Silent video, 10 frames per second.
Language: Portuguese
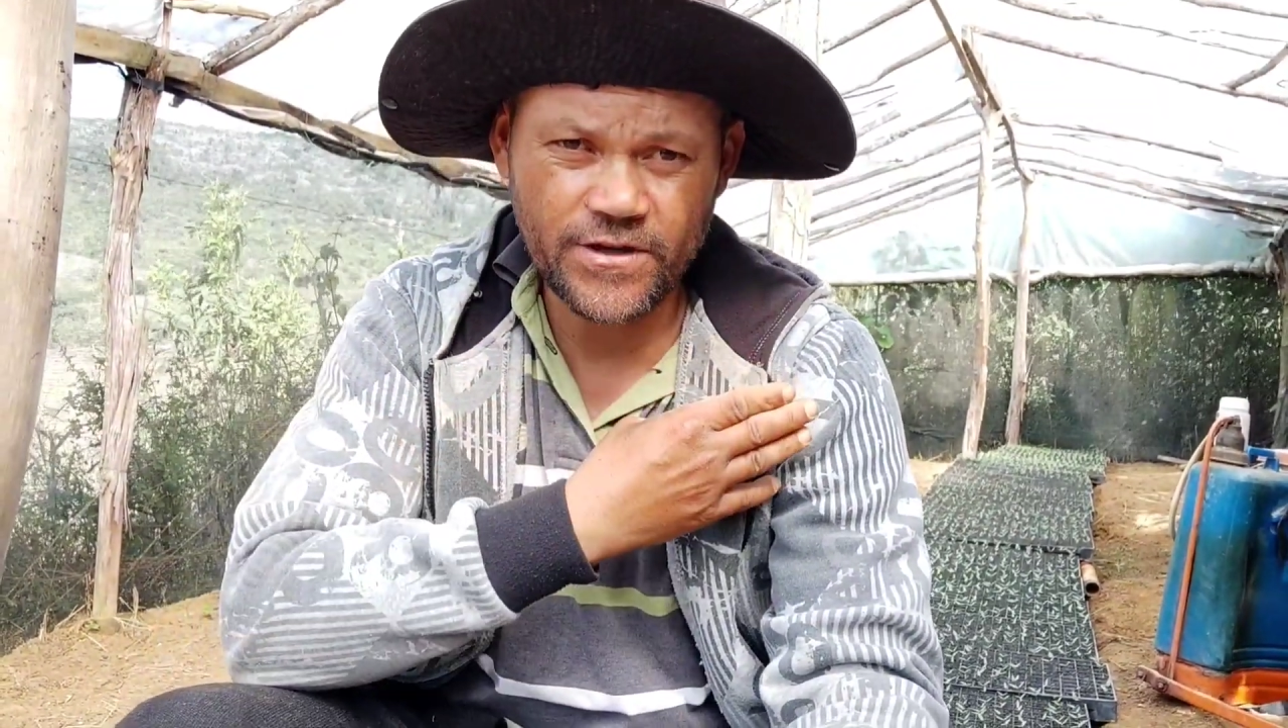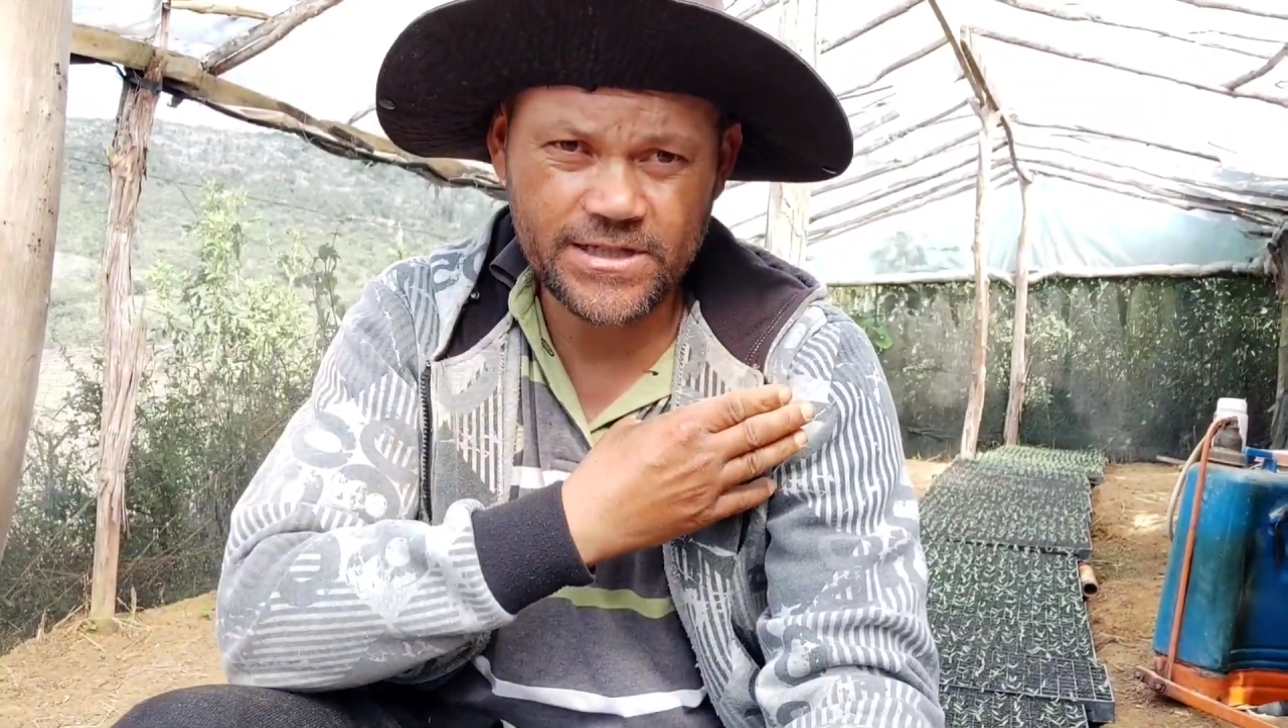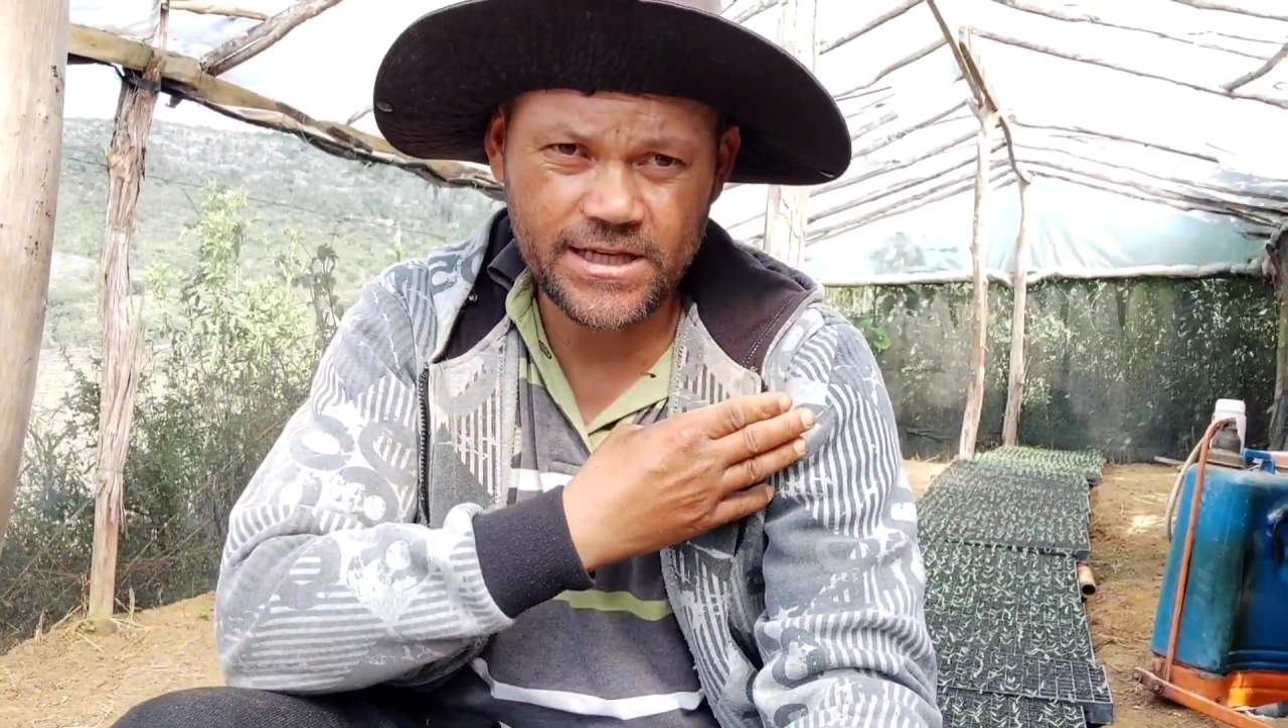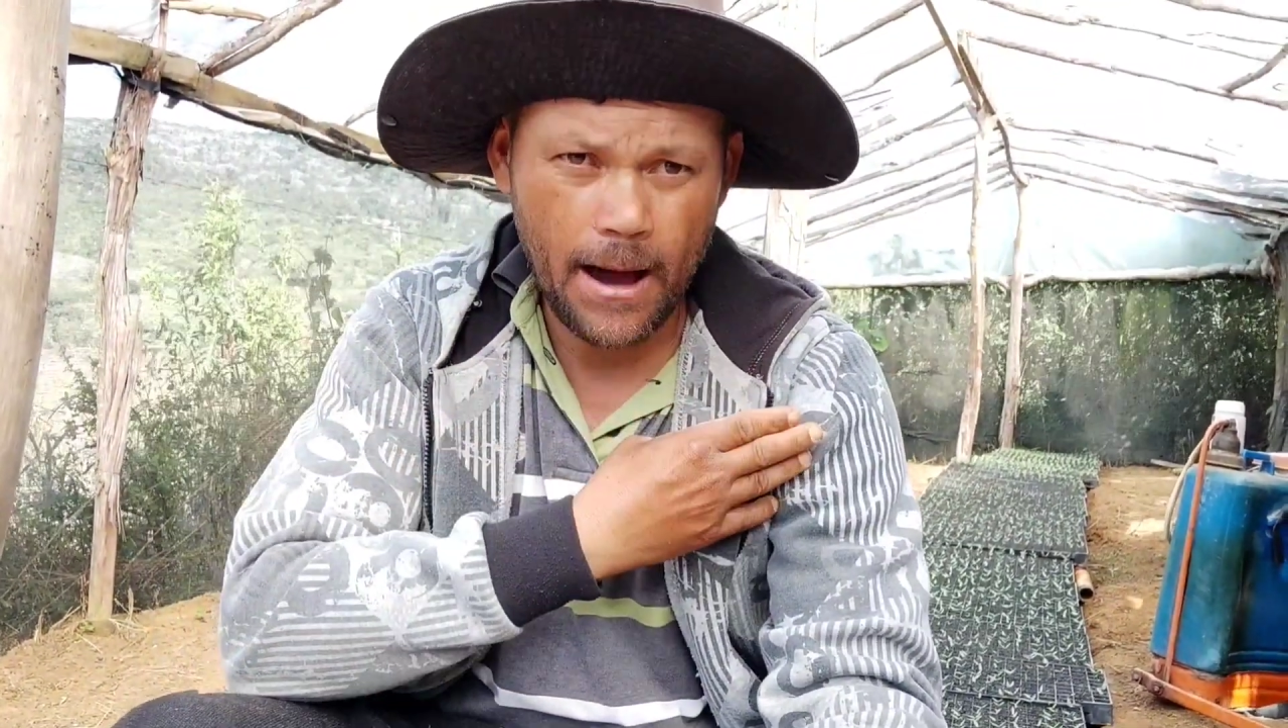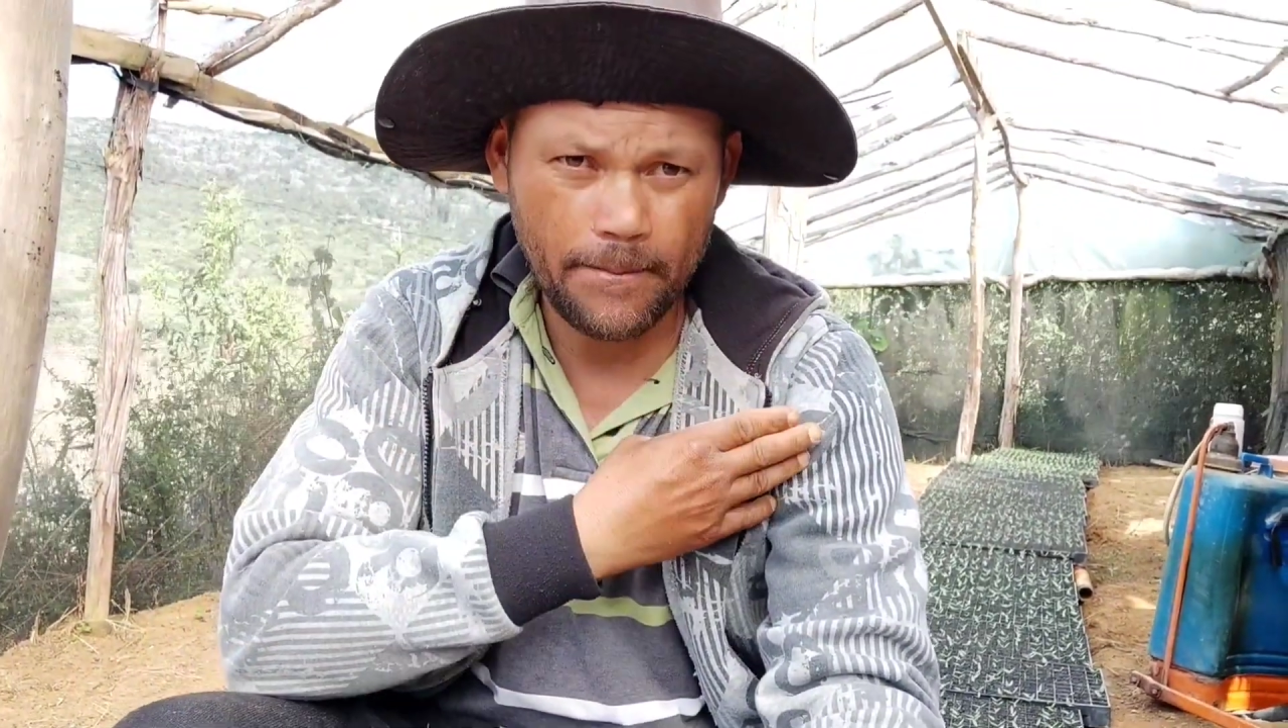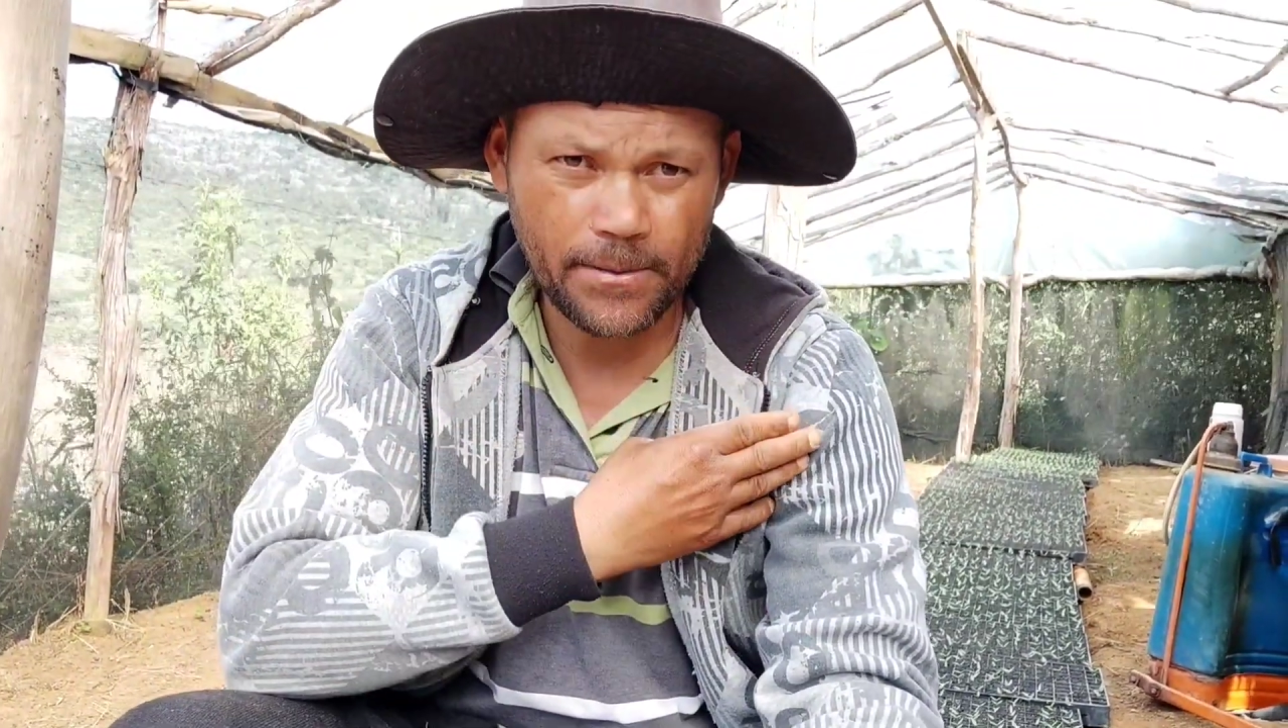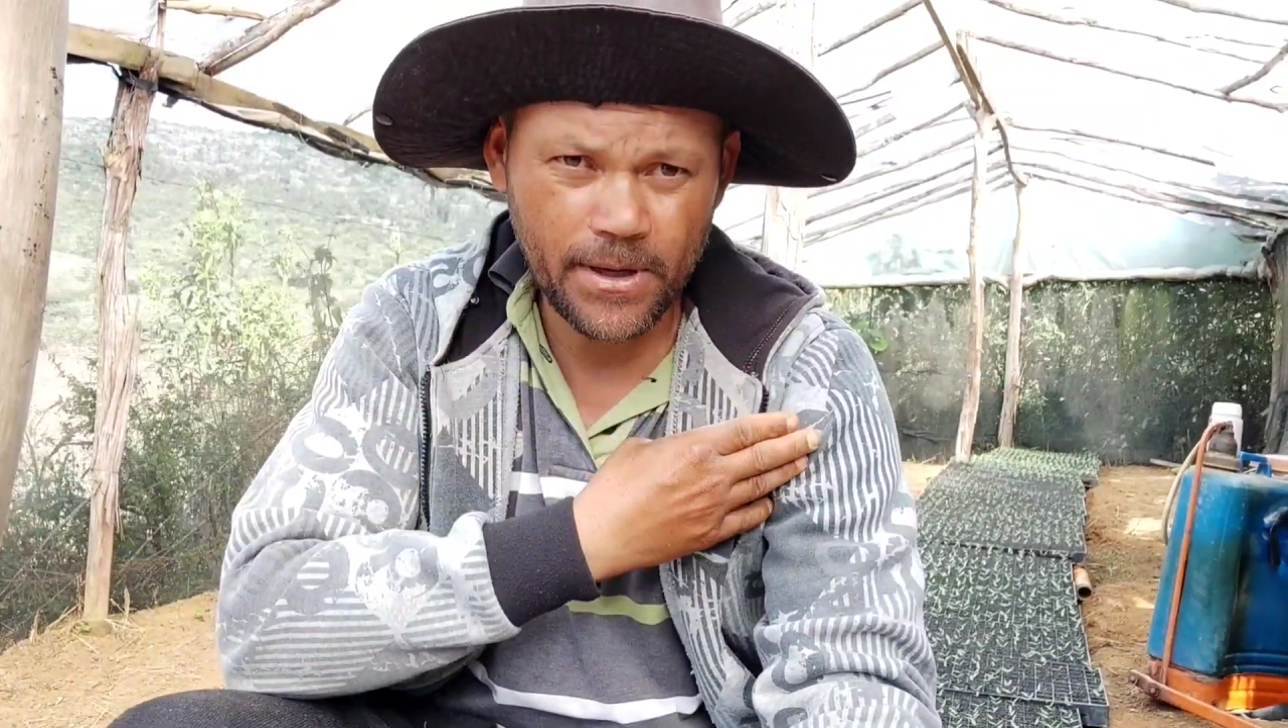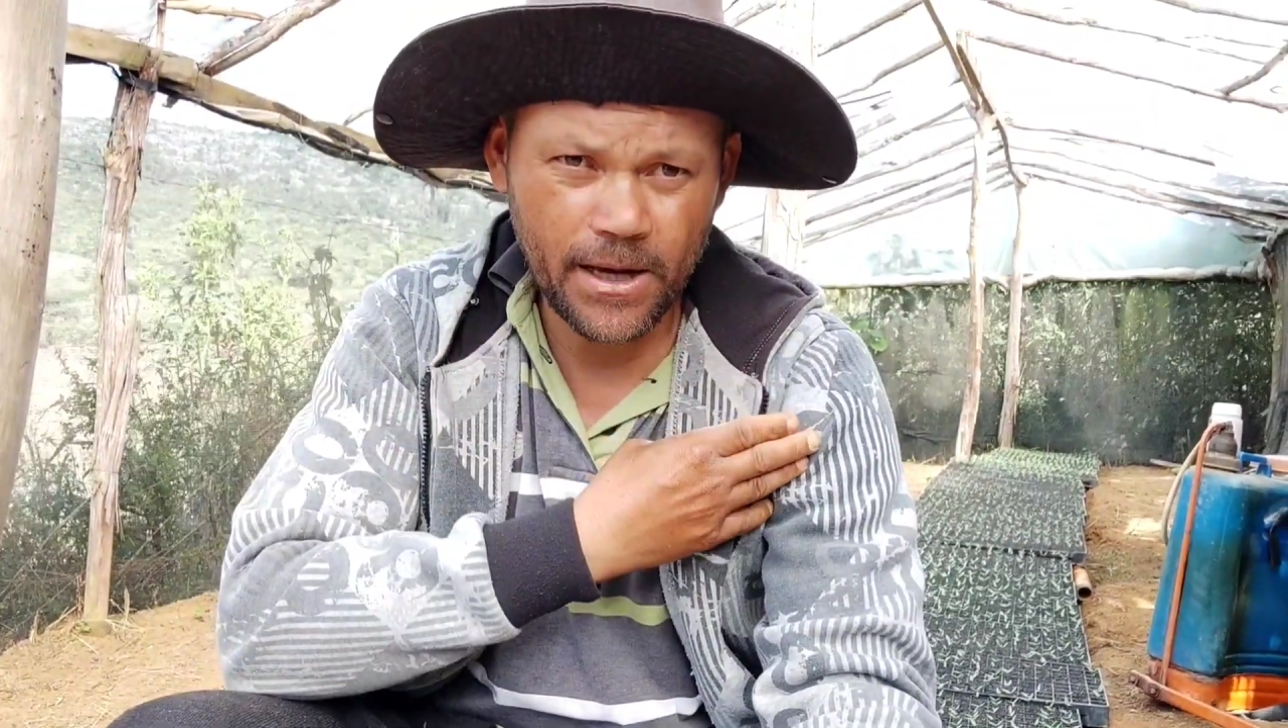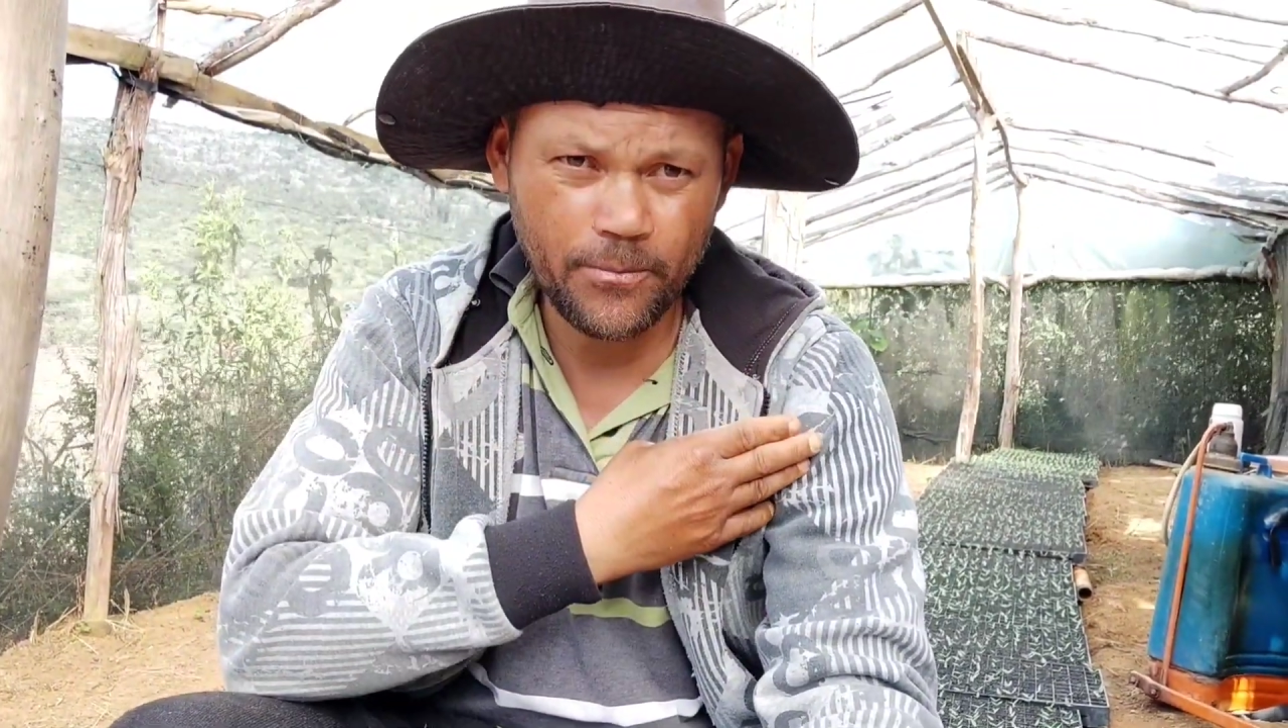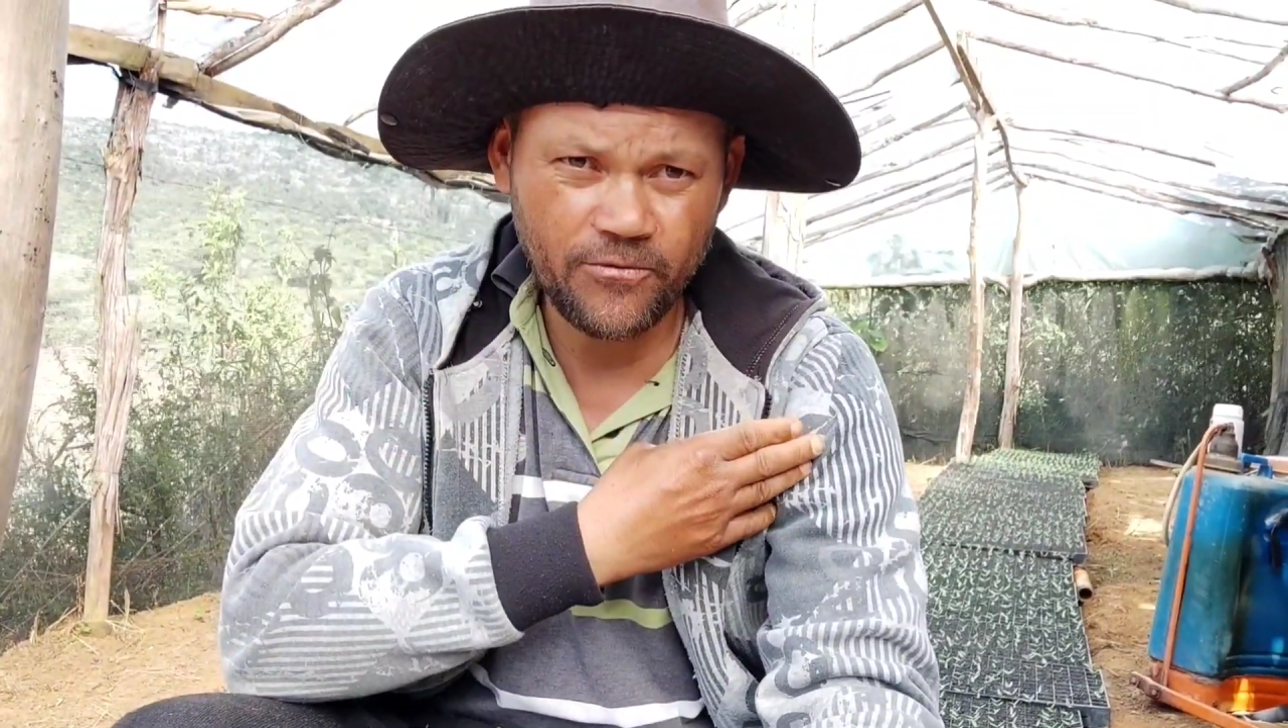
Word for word: fazer a primeira